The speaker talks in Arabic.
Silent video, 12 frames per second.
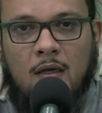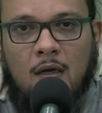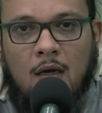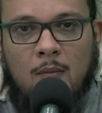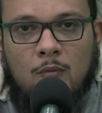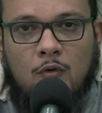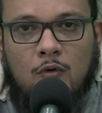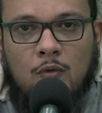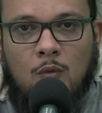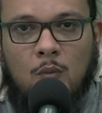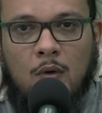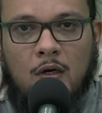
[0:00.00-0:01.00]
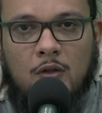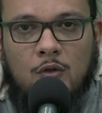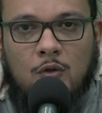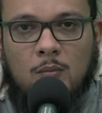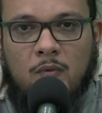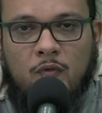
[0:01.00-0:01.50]
أمر
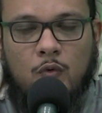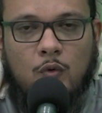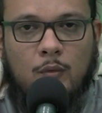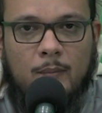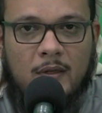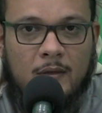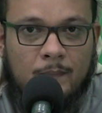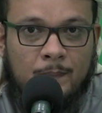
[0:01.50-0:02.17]
واضح مفروغ منه